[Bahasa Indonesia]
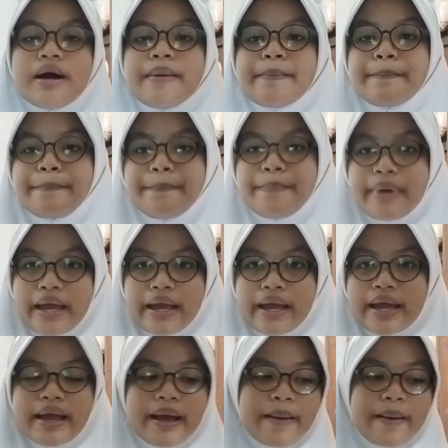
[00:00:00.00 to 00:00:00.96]

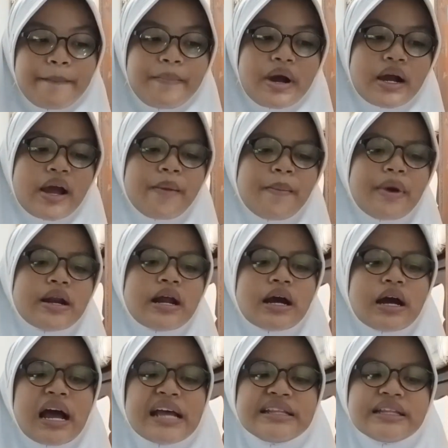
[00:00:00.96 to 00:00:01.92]
B.
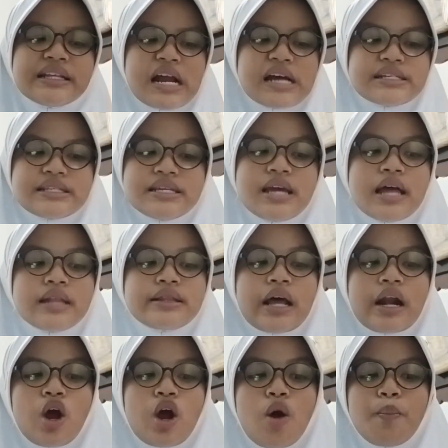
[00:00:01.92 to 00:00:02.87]
Bagaimanakah interaksi
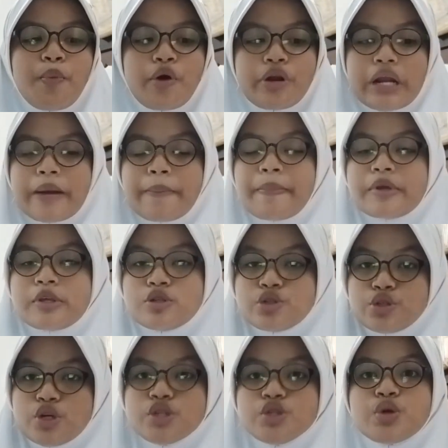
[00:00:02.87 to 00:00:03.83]
antara komponen
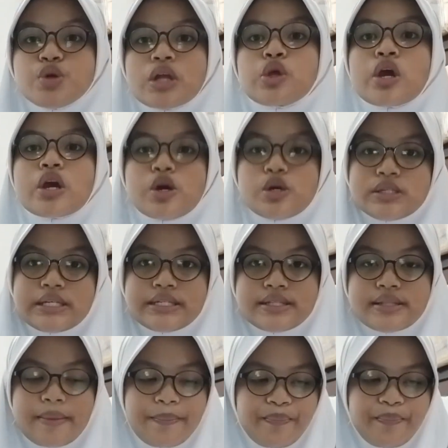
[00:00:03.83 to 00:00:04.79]
penyusun suatu
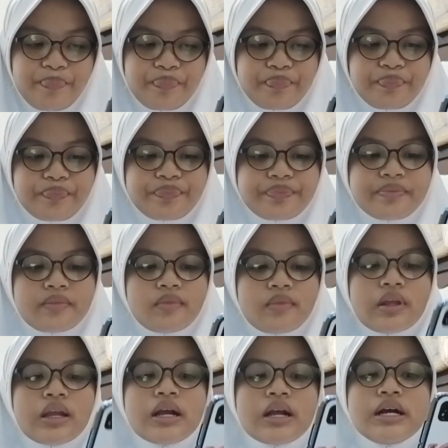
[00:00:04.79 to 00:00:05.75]
ekosistem?
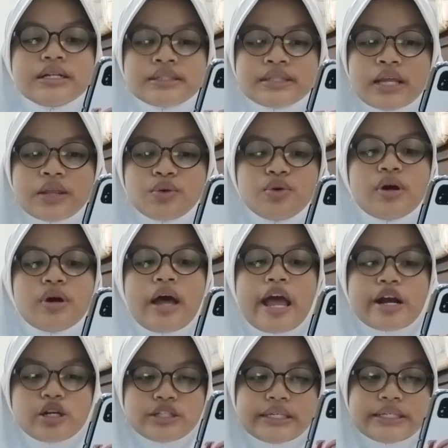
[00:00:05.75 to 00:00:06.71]
1.
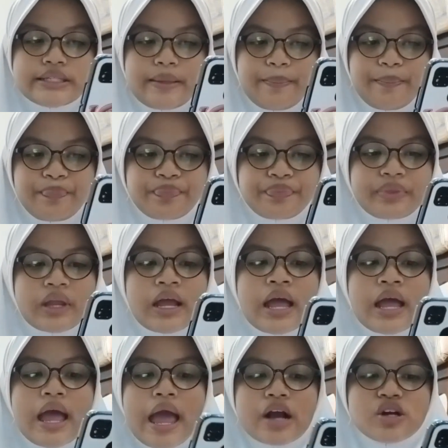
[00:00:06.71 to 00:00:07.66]
Ekosistem
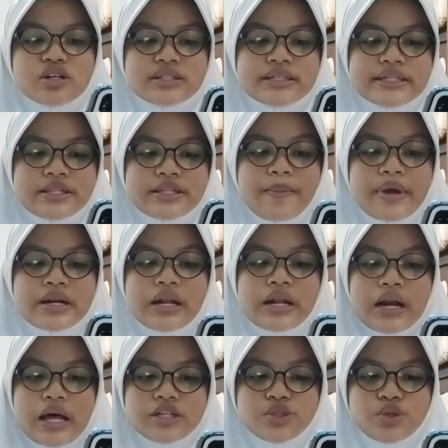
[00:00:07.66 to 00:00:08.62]
Ekosistem
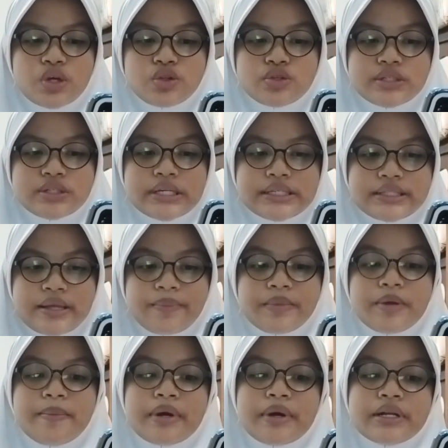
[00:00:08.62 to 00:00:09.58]
adalah suatu sistem
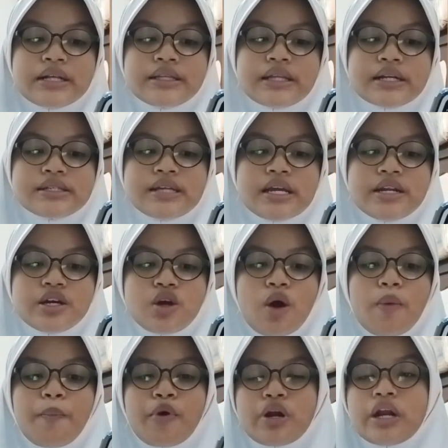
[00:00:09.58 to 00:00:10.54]
di mana terjadi
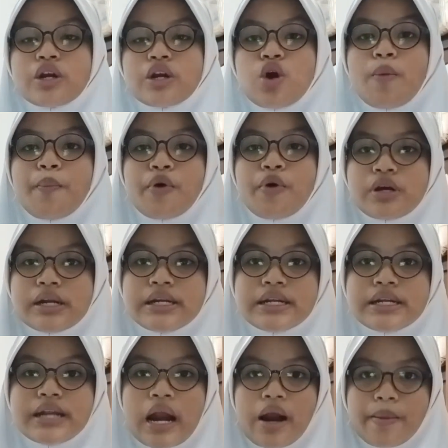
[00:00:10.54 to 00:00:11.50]
komponen-komponen
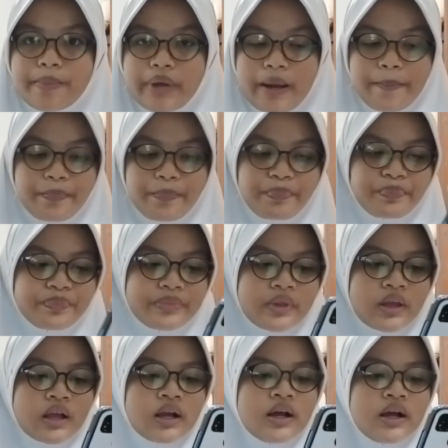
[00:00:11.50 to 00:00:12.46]
di dalamnya,
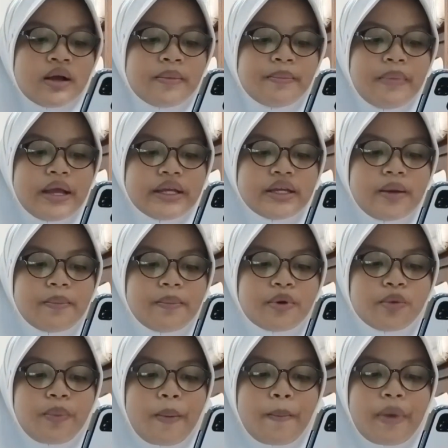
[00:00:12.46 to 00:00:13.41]
baik yang
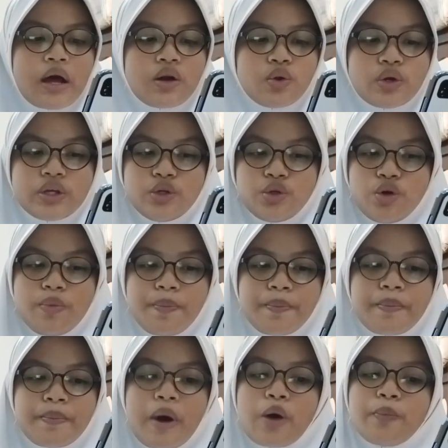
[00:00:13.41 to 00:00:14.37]
berupa makhluk hidup
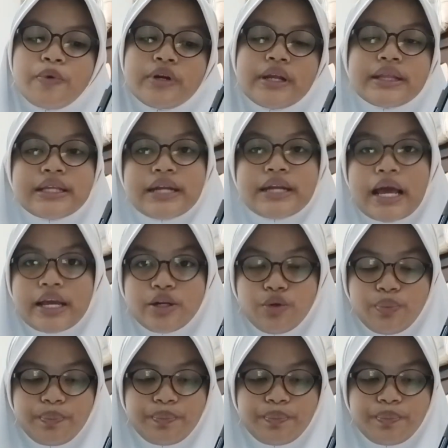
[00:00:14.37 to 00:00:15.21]
maupun yang tidak hidup.